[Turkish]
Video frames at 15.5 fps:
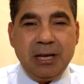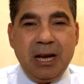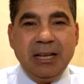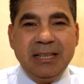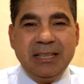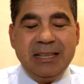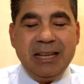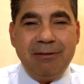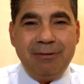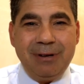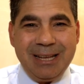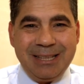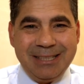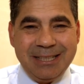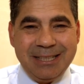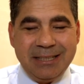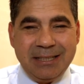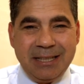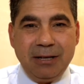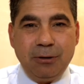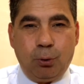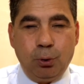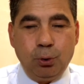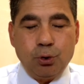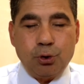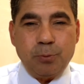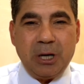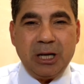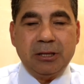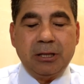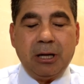yani devletçikten
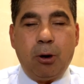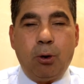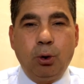oluşmakta.